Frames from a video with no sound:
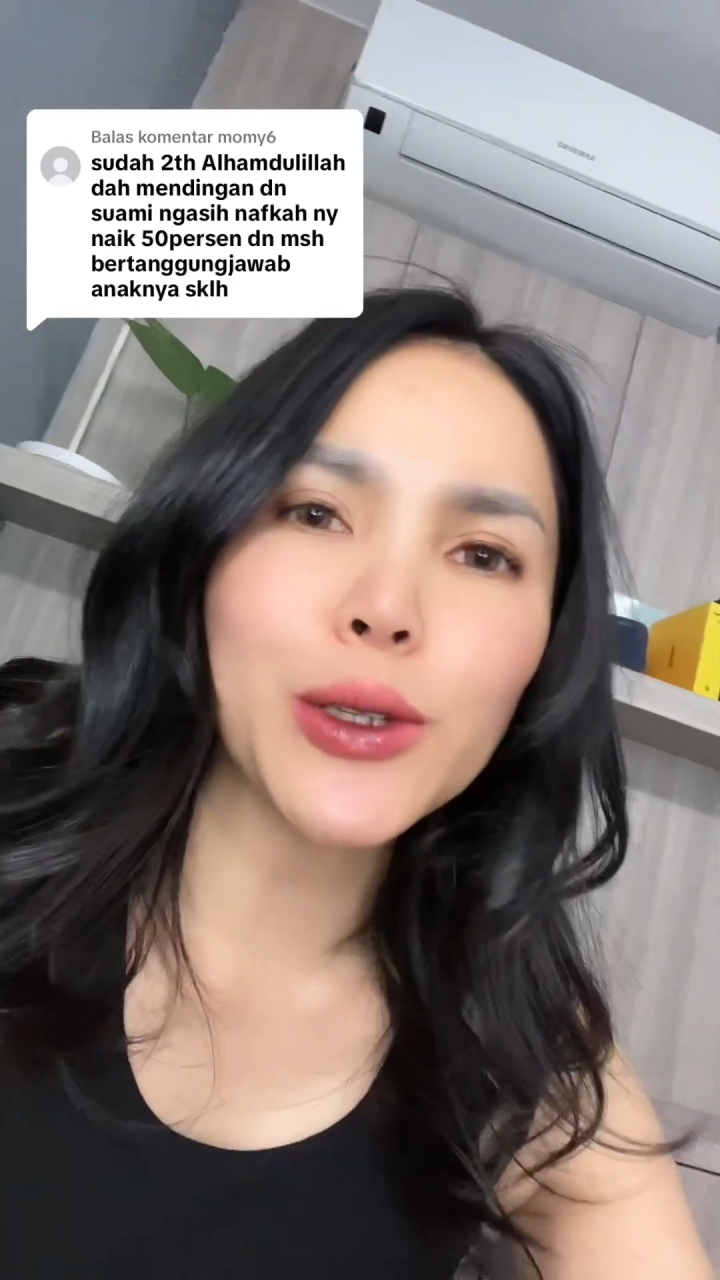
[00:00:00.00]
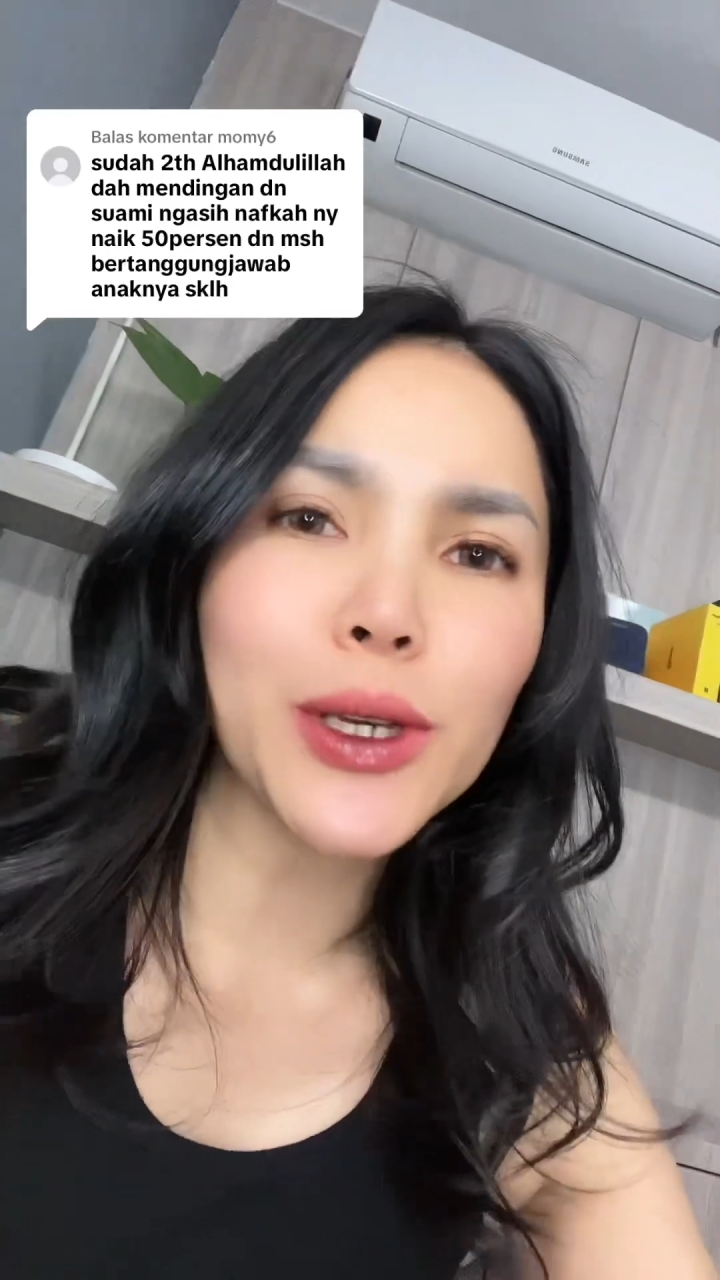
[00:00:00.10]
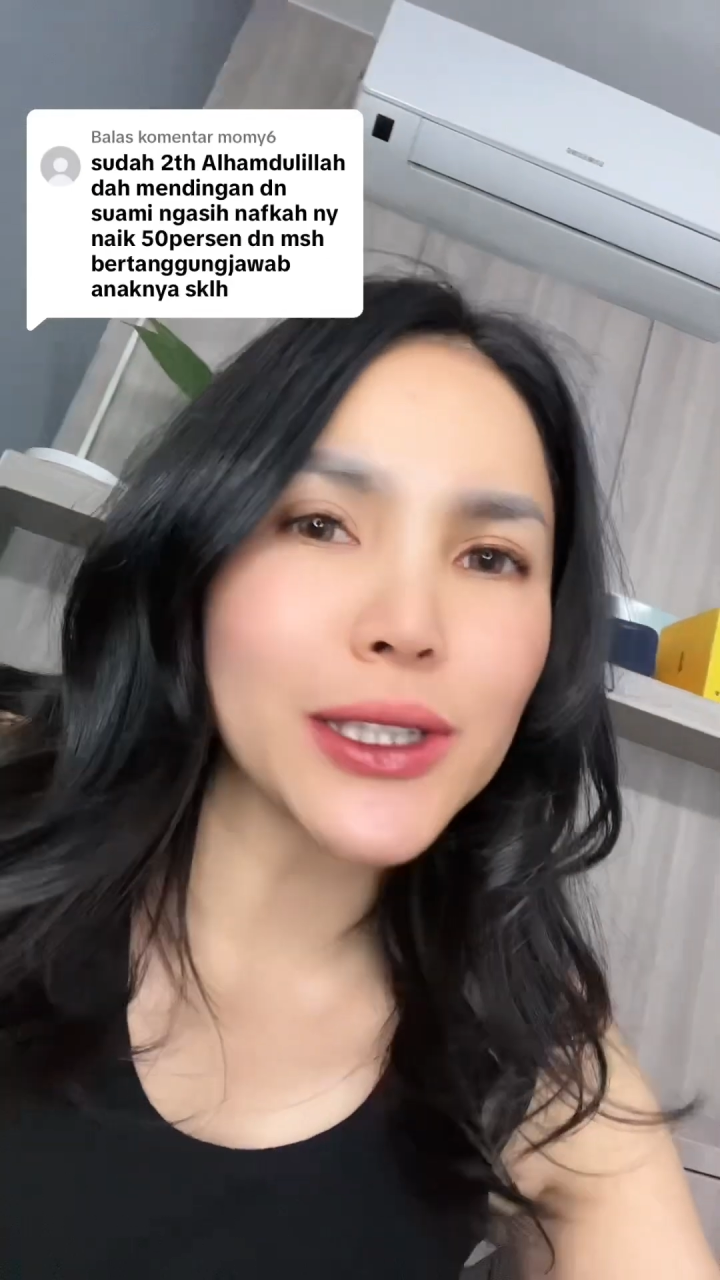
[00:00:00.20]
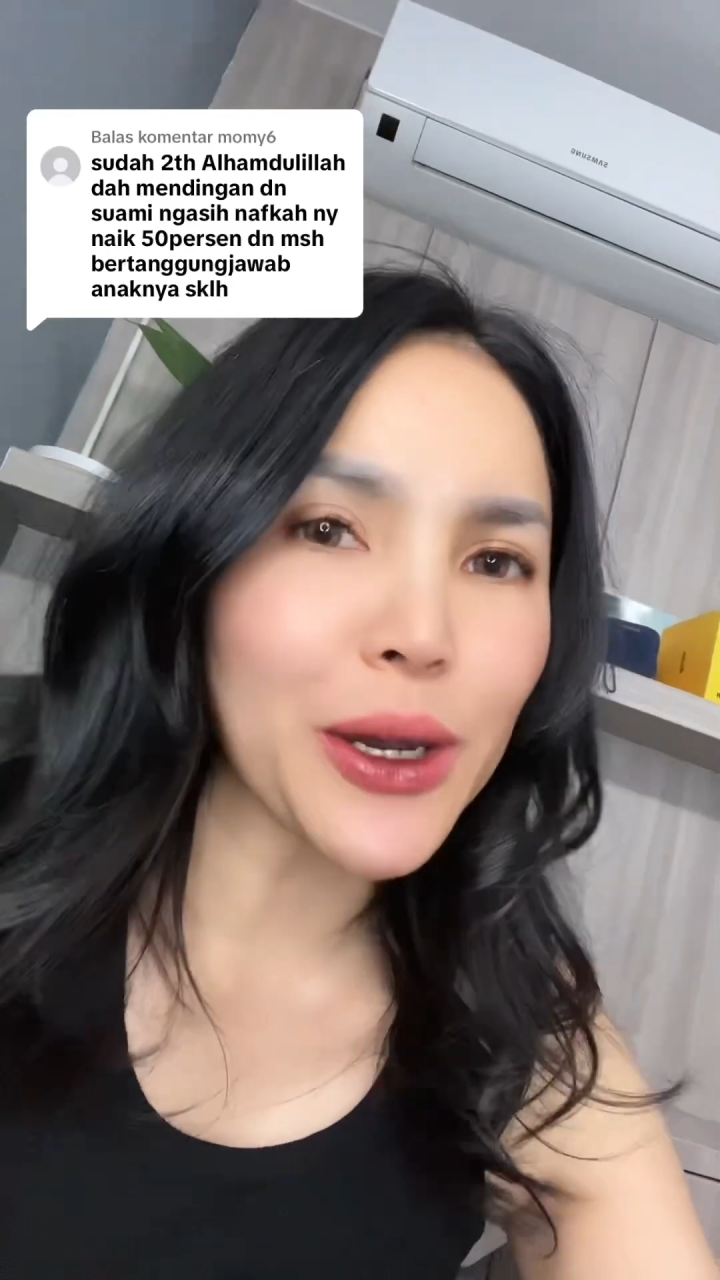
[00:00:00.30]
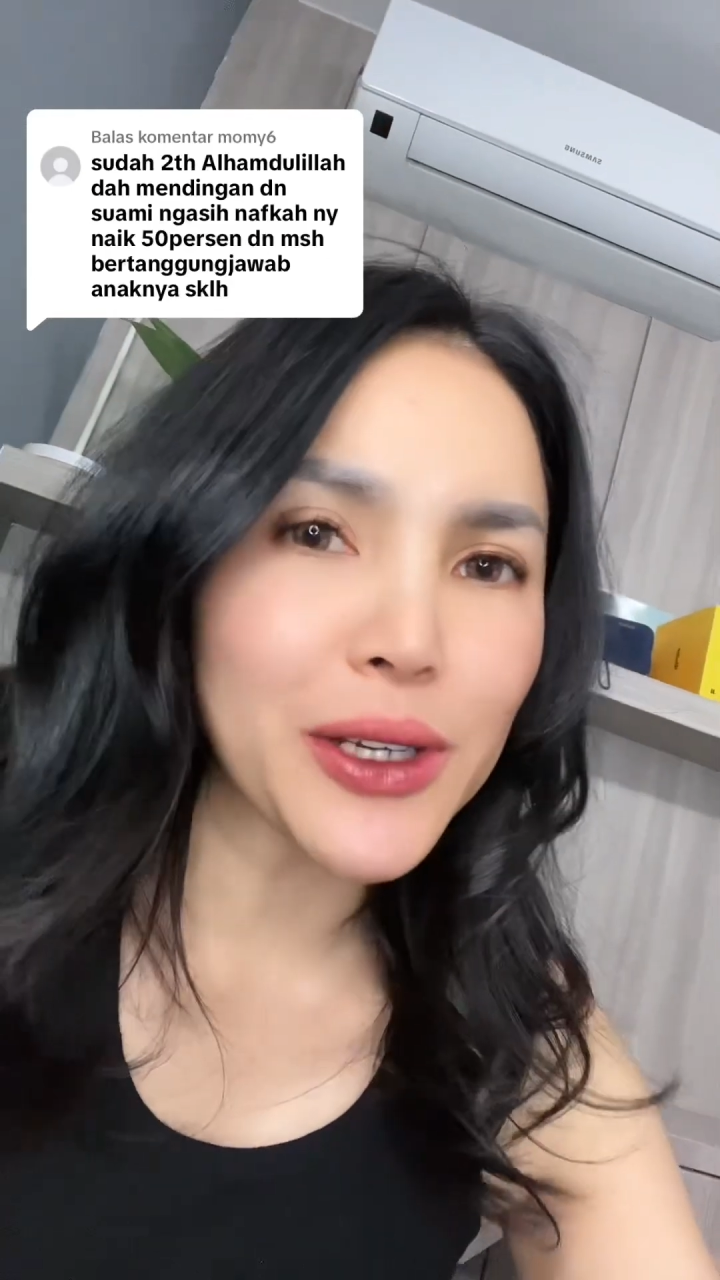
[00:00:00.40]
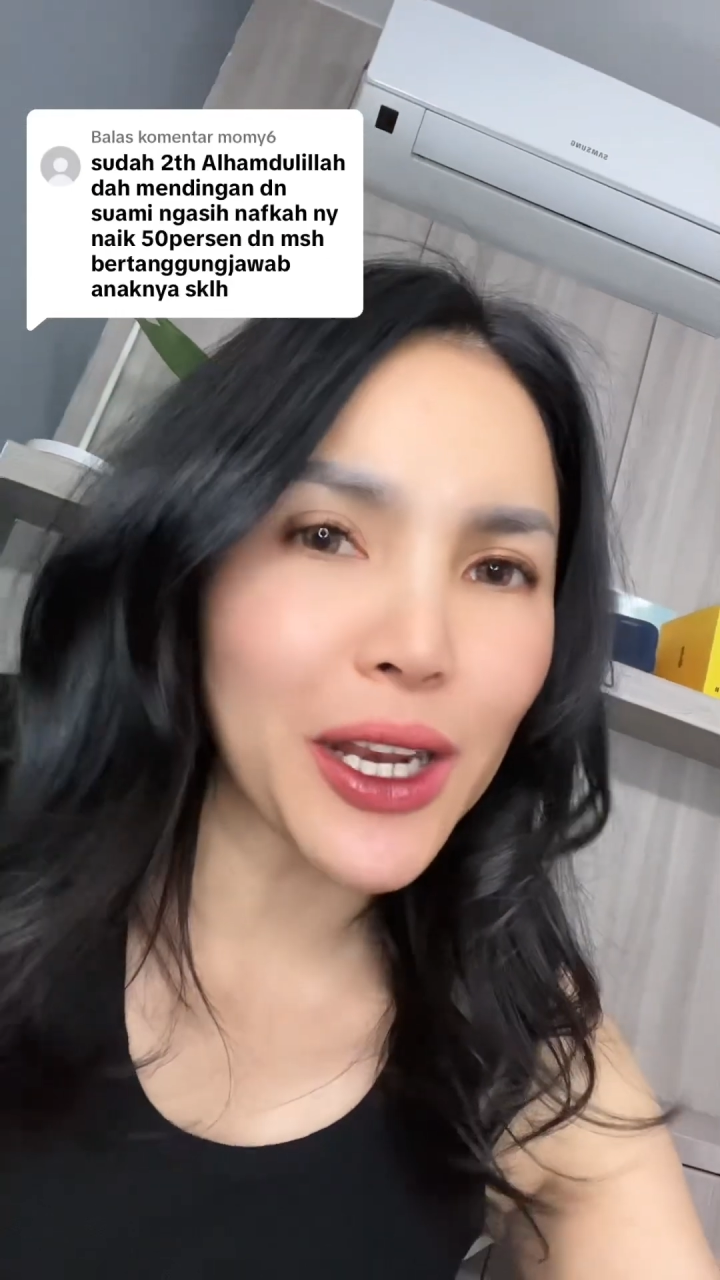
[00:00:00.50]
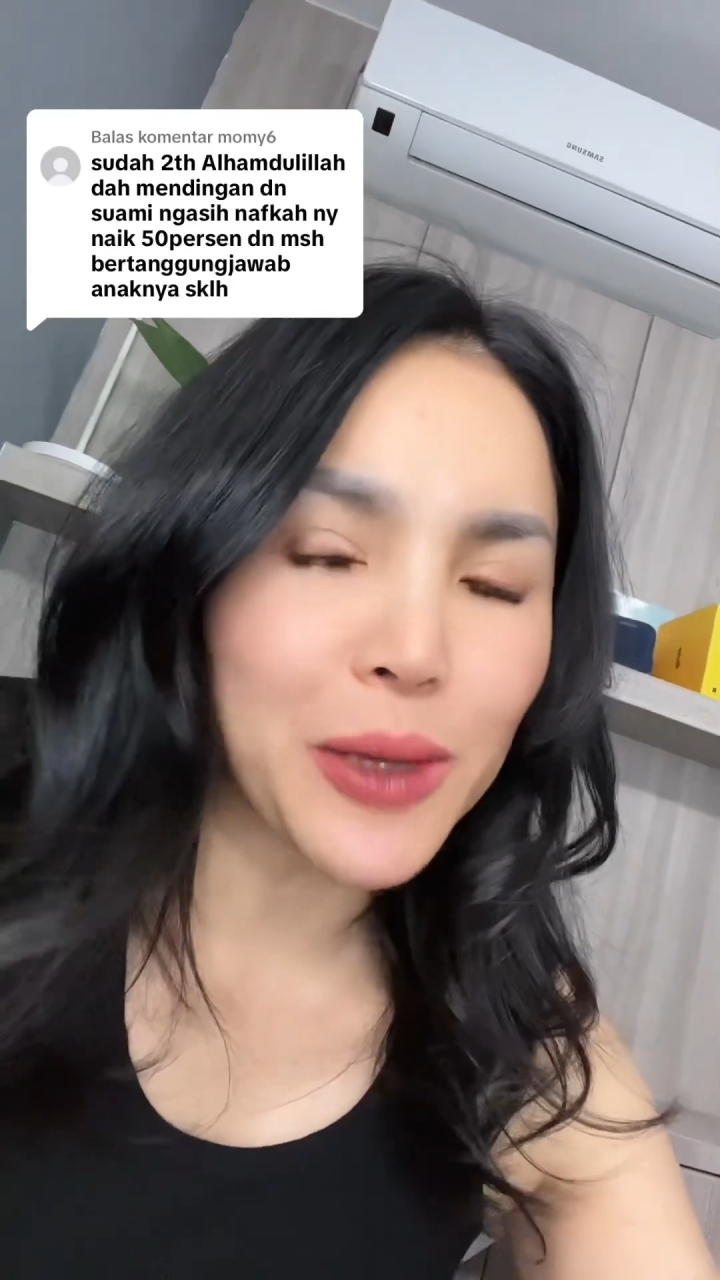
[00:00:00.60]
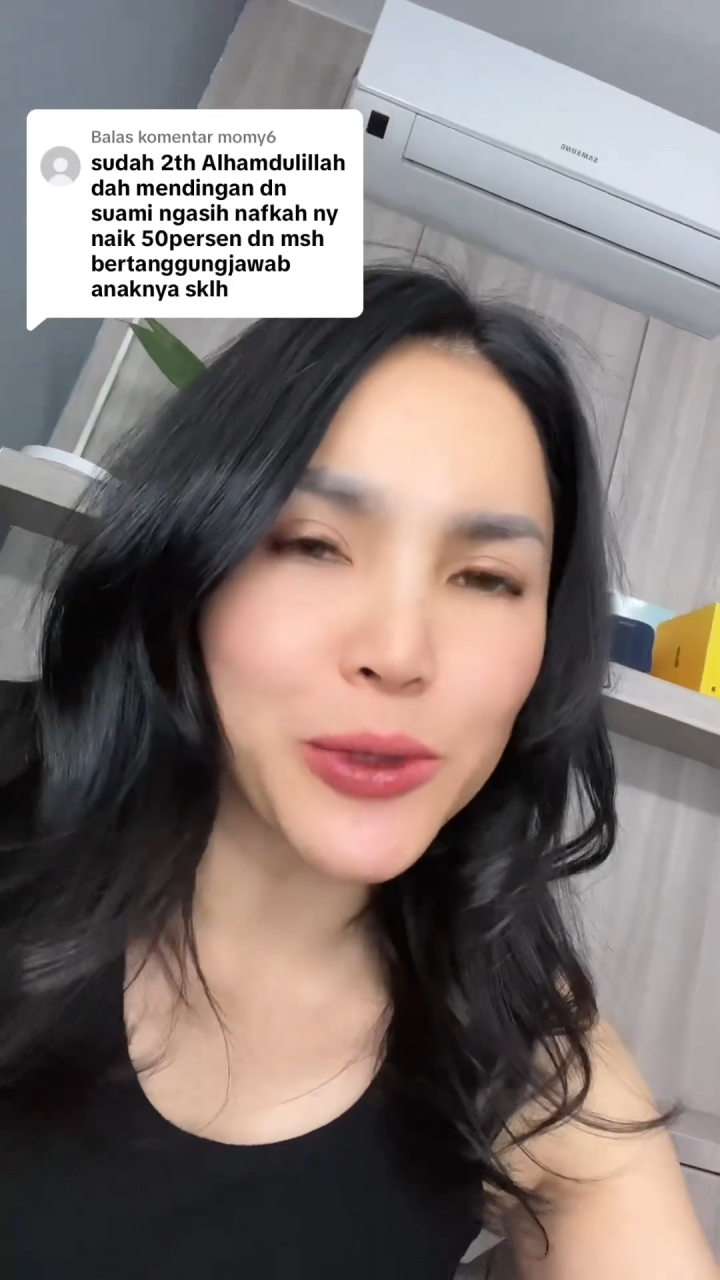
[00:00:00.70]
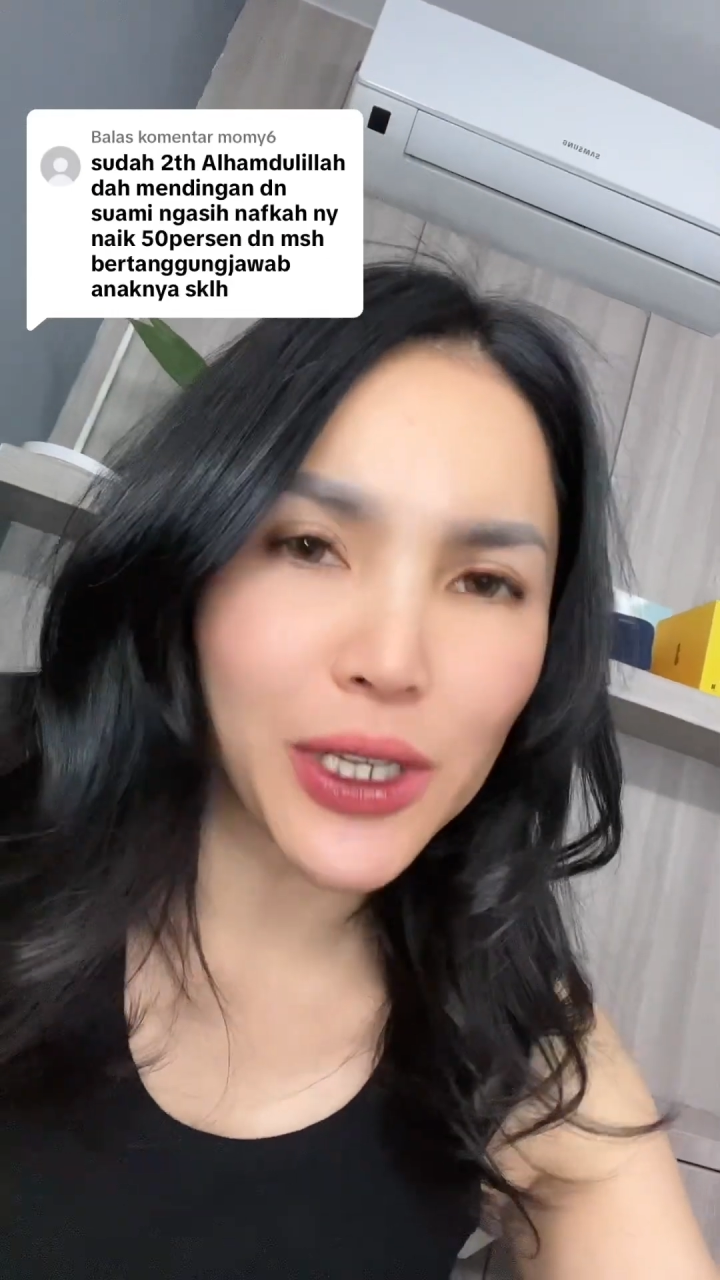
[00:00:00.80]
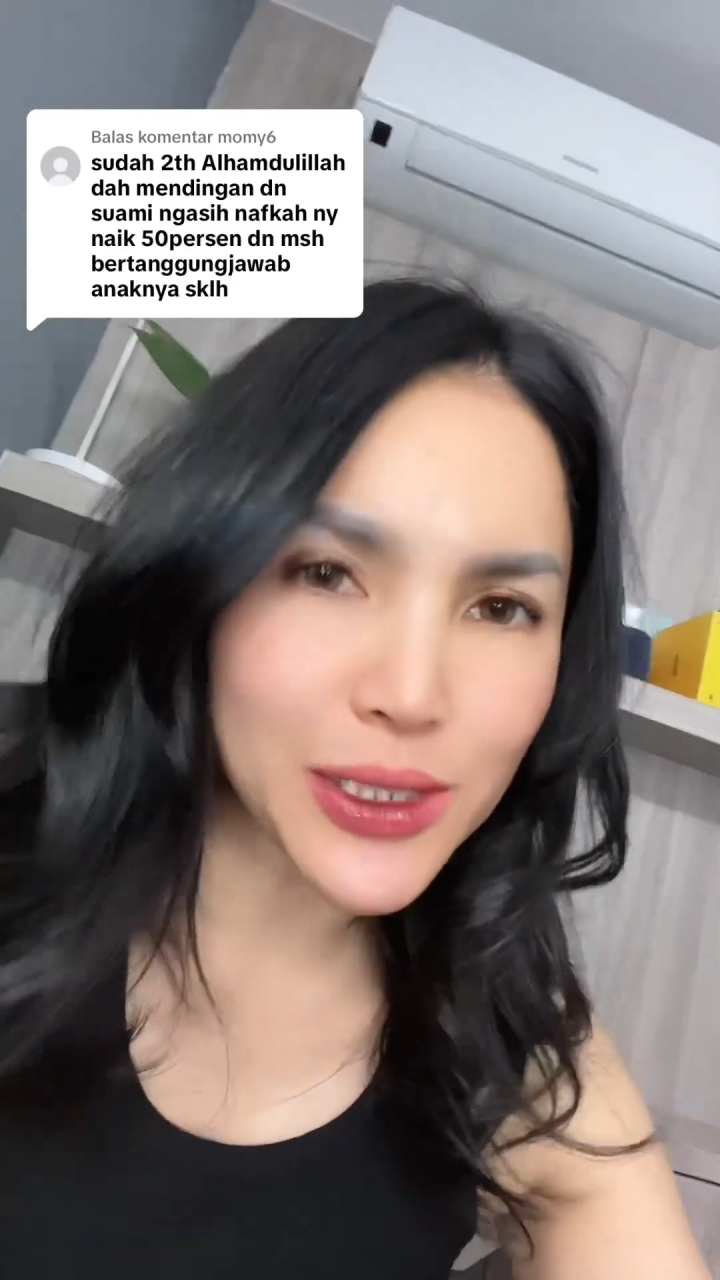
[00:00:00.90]
2 tahun
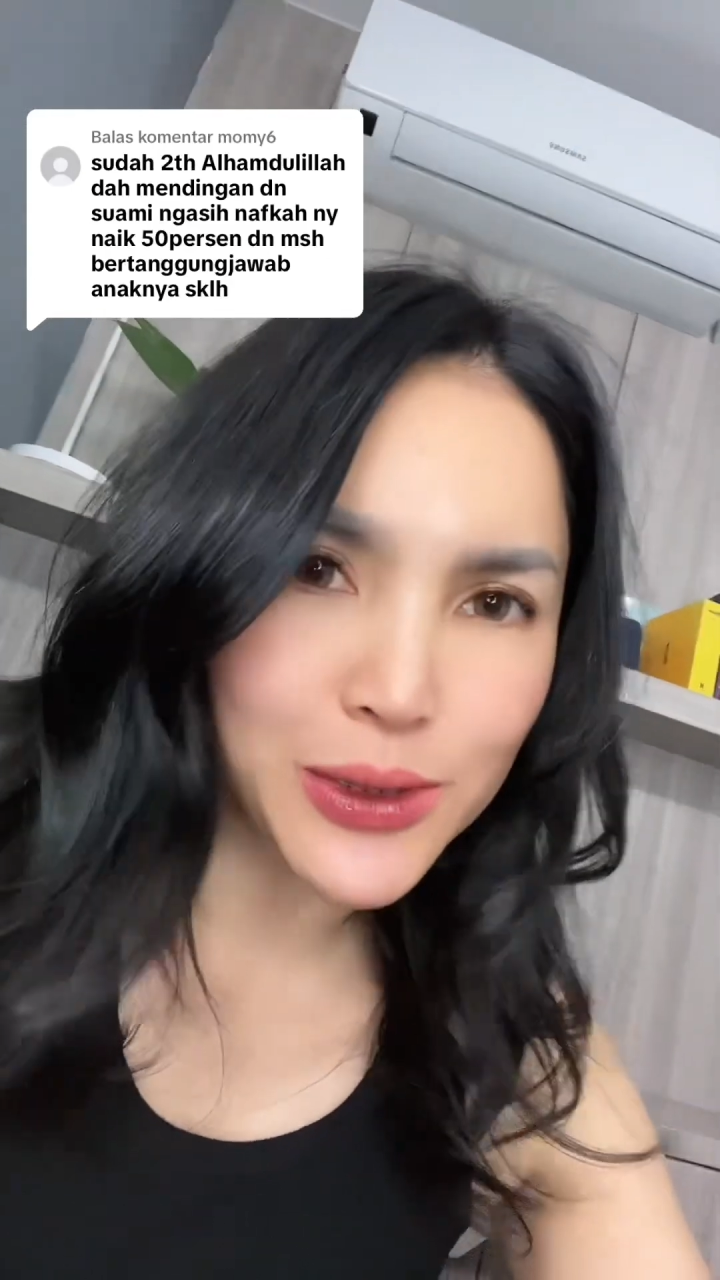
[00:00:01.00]
alhamdulillah